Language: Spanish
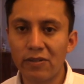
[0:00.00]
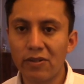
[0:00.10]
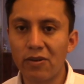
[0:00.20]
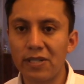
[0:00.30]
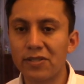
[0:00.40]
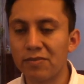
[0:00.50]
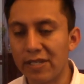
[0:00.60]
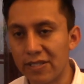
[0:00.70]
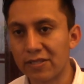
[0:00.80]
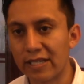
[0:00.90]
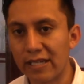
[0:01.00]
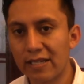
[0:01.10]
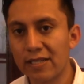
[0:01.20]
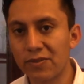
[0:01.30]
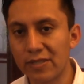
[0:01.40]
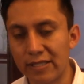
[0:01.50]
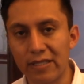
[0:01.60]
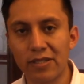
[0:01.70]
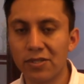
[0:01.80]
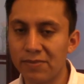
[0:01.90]
con esos medios que
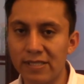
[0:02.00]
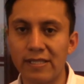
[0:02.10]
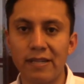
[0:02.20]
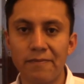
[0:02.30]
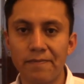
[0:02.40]
subsisten.